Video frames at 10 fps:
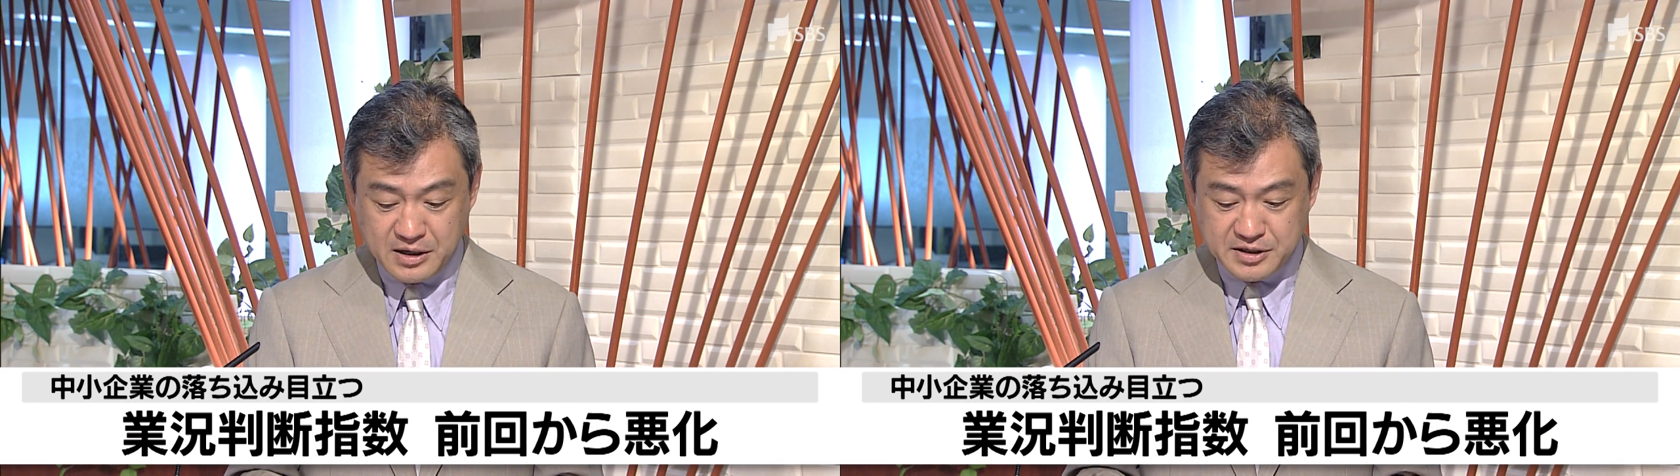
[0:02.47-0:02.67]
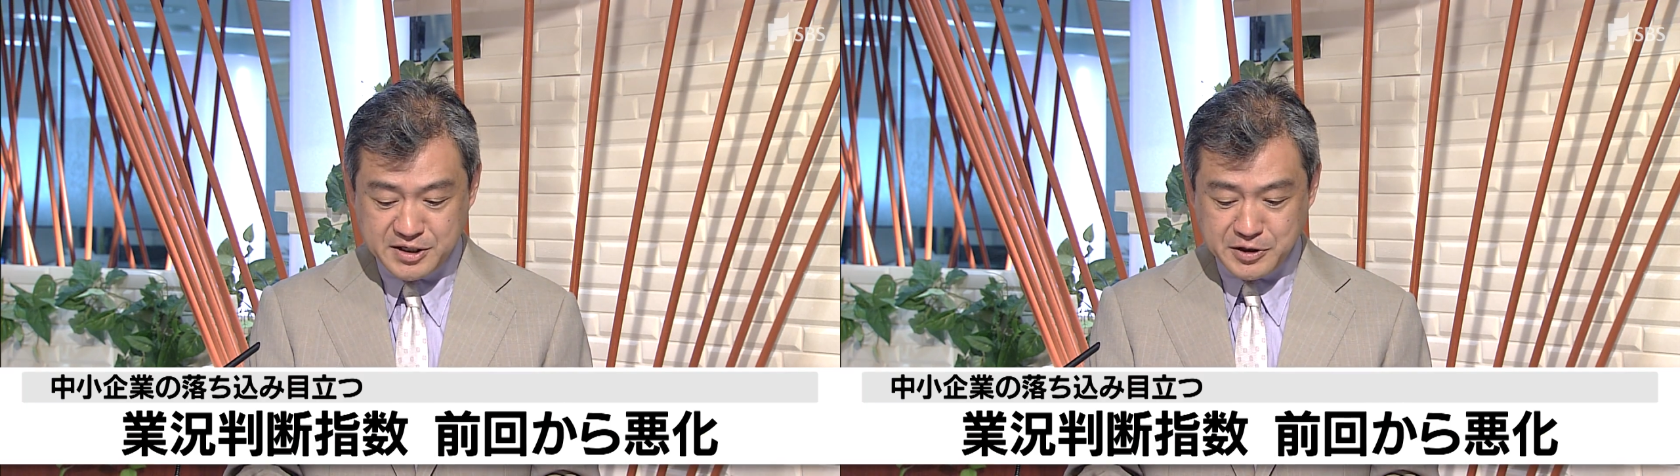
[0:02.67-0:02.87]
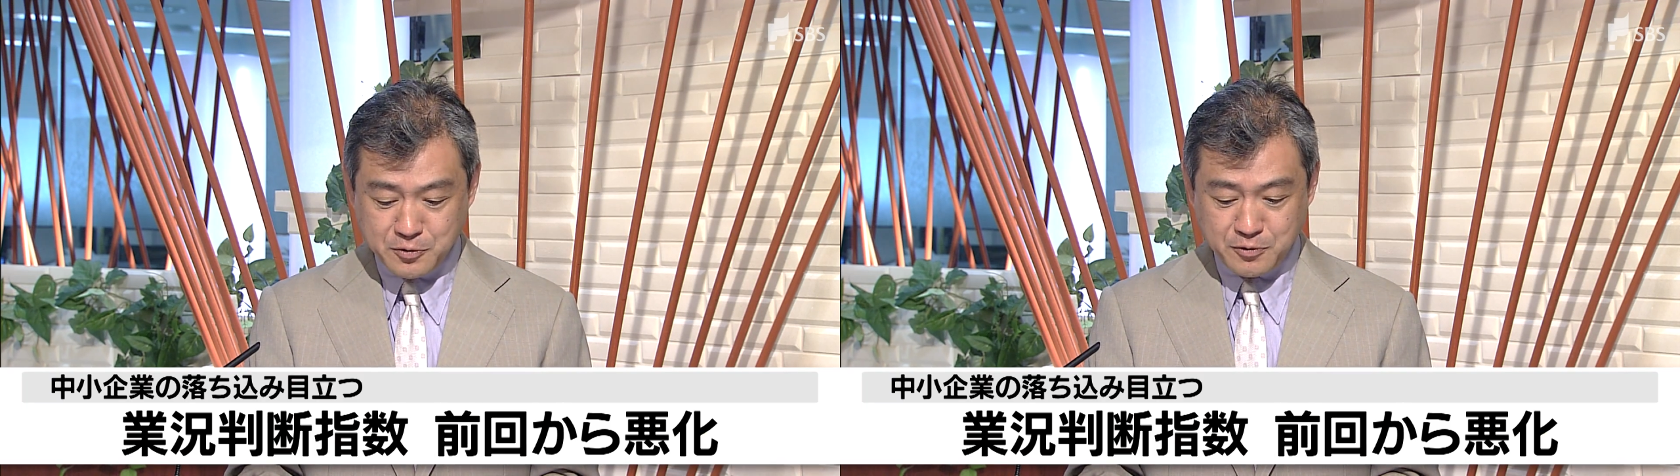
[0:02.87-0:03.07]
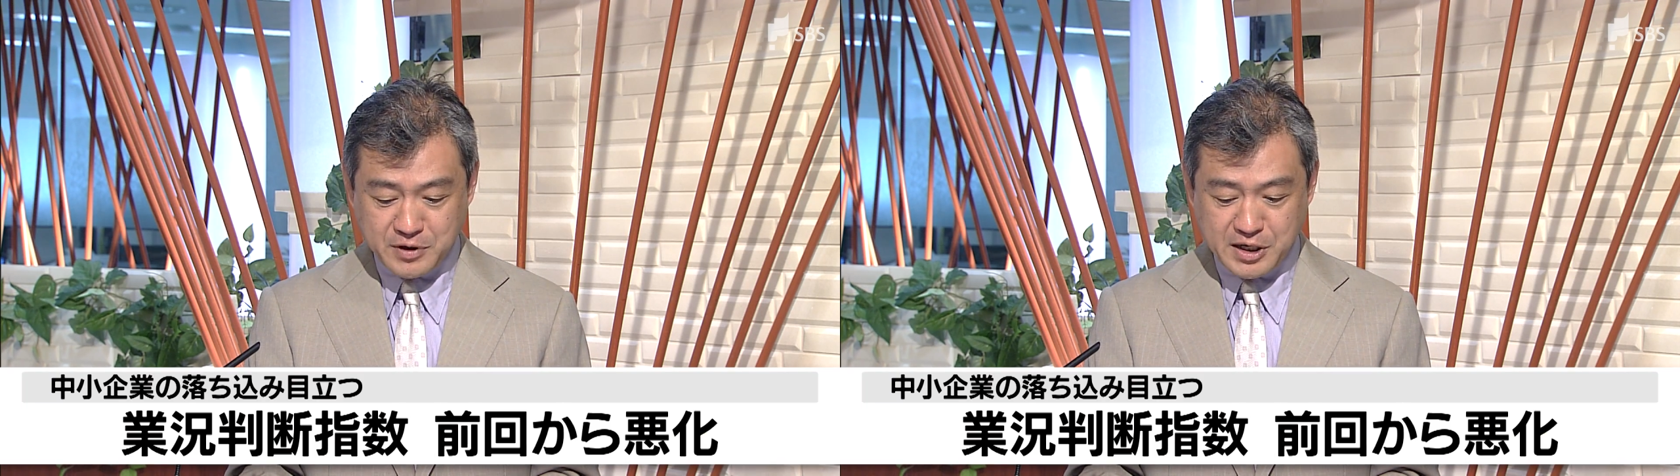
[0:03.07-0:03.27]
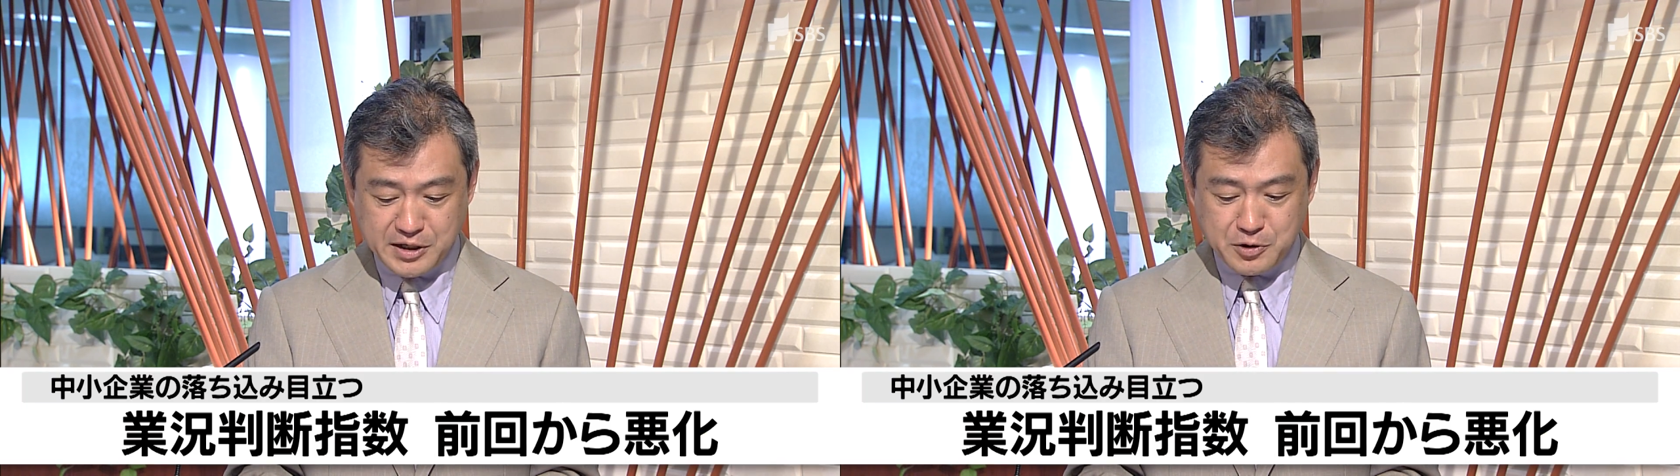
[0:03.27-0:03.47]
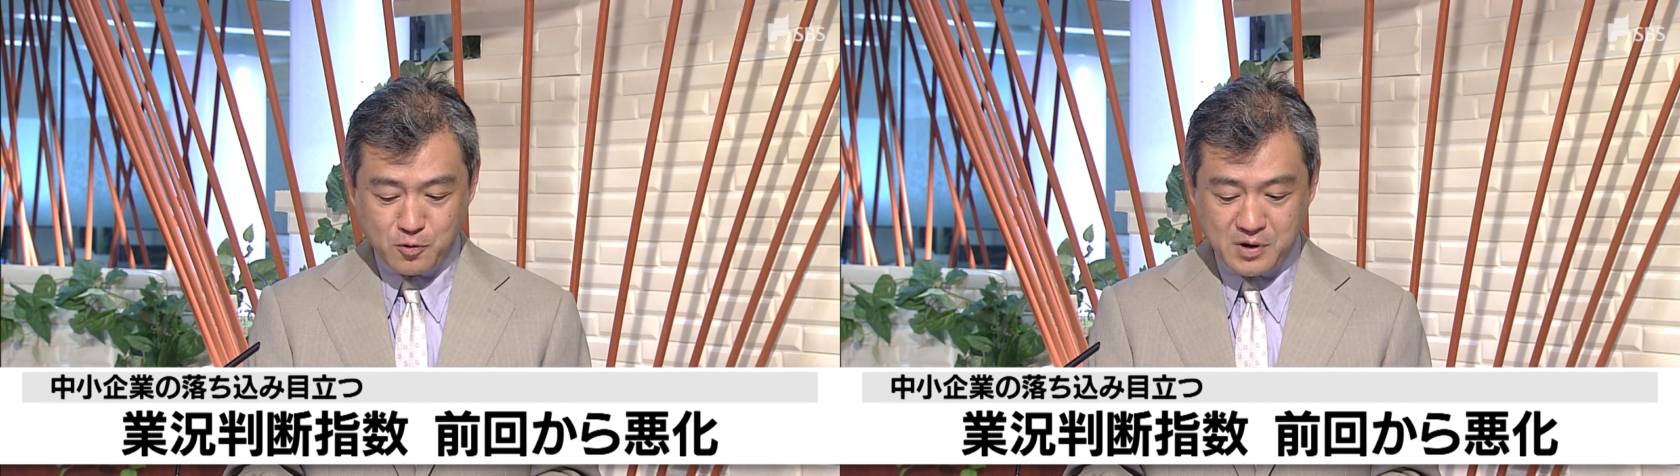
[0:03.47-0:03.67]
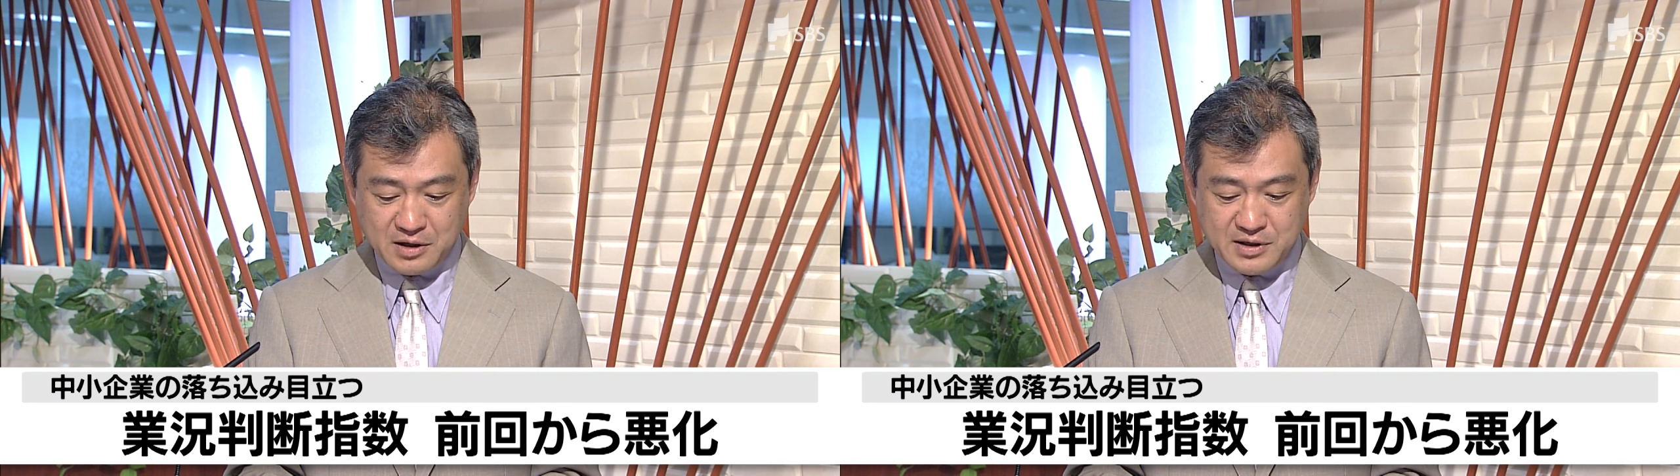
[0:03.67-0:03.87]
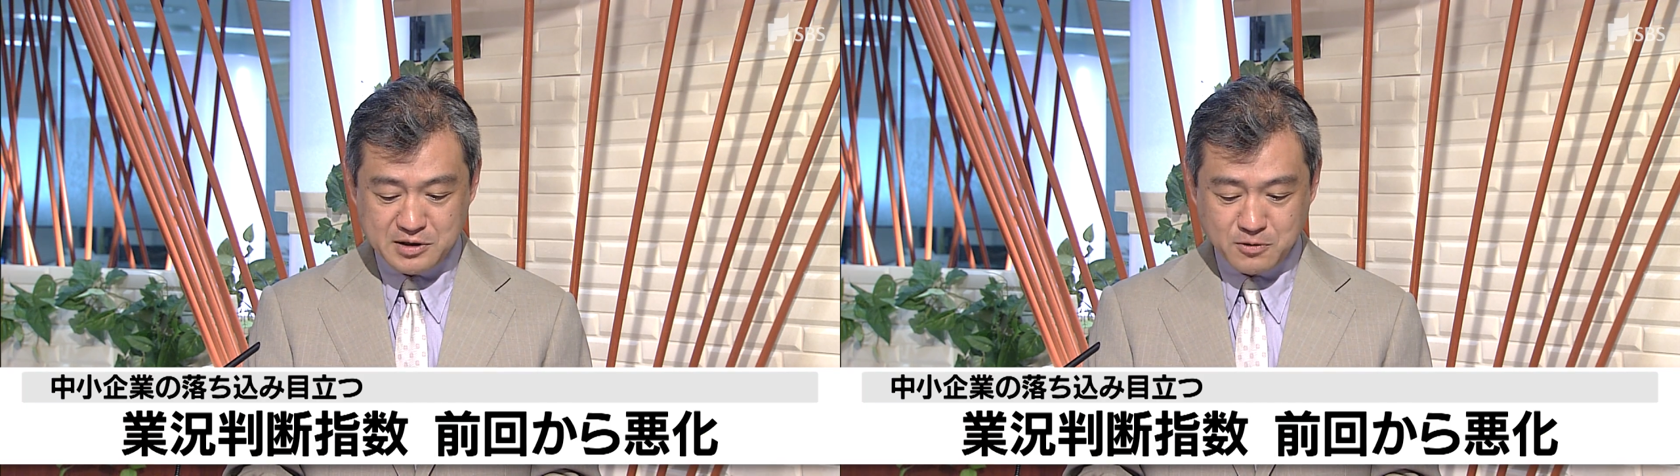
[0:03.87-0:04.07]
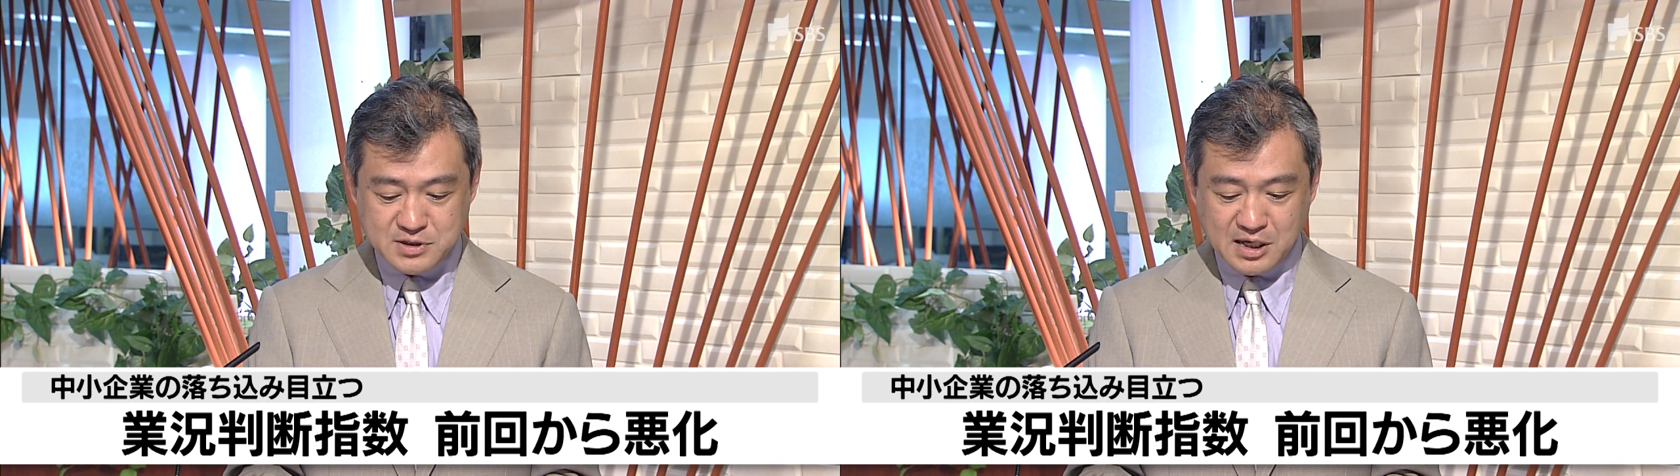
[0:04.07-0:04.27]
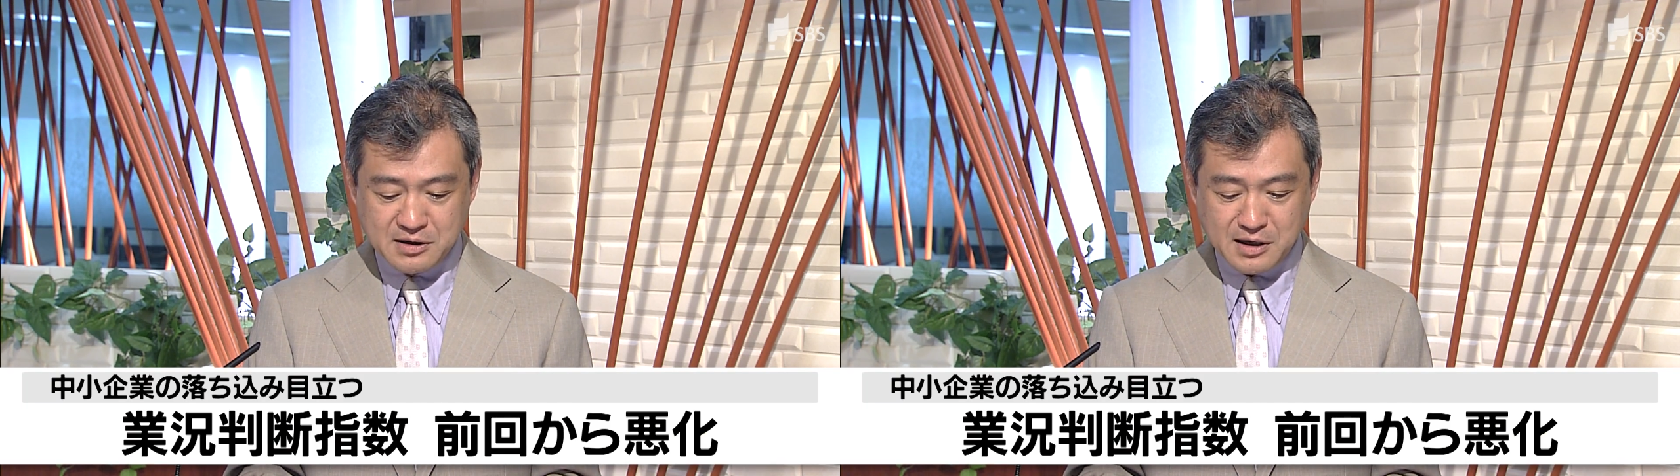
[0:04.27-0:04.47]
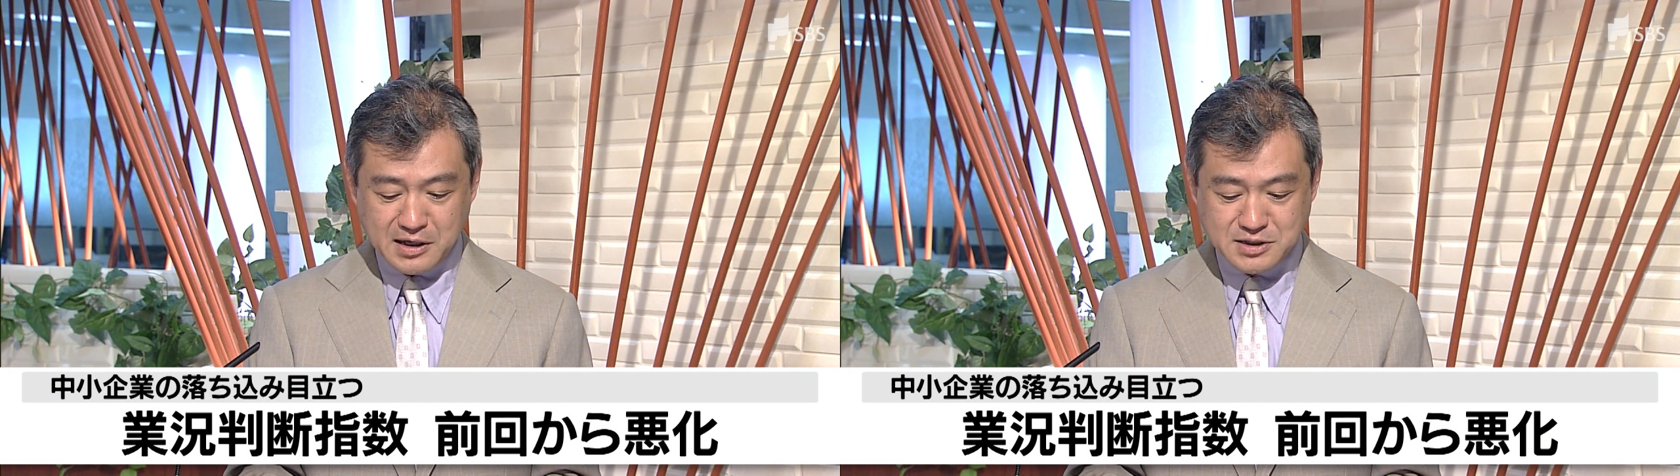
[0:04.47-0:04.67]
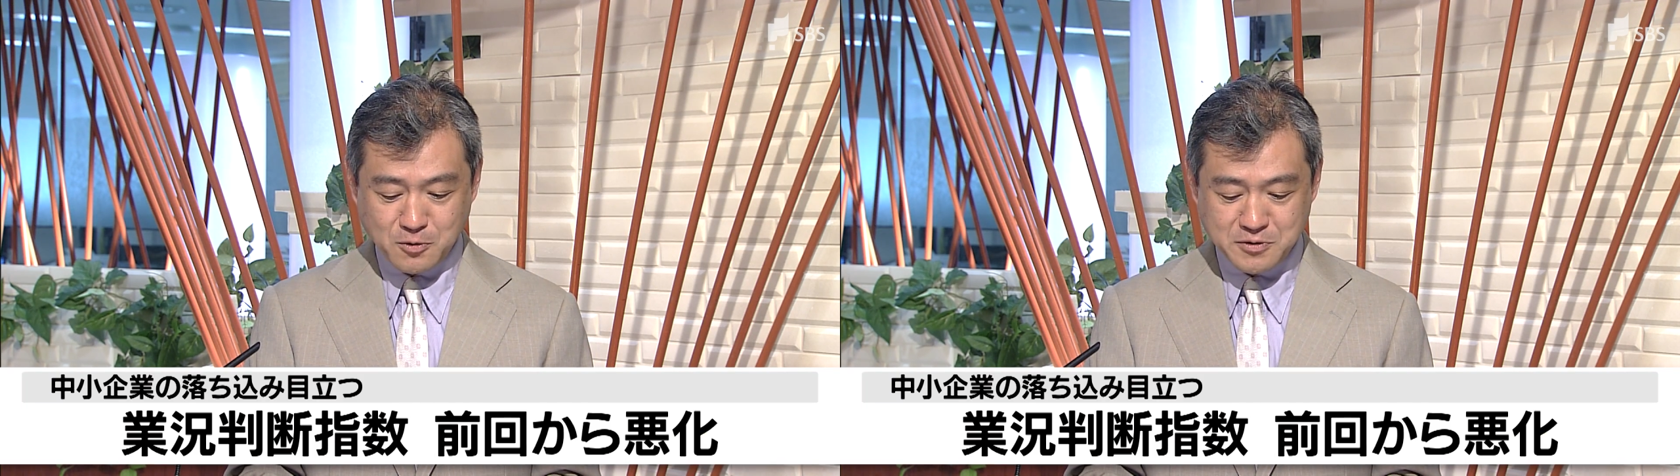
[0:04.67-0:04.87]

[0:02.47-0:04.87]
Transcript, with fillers: 企業の景況感などを3ヶ月